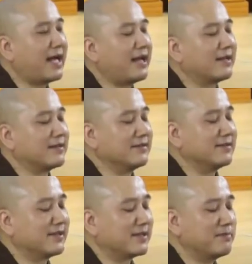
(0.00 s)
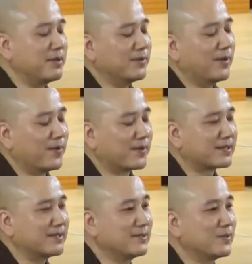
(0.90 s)
lại là tự nhiên nó biểu lộ cái
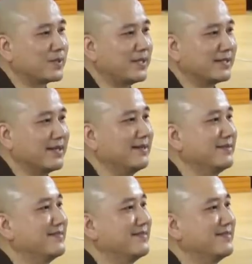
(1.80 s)
tướng của thiền định.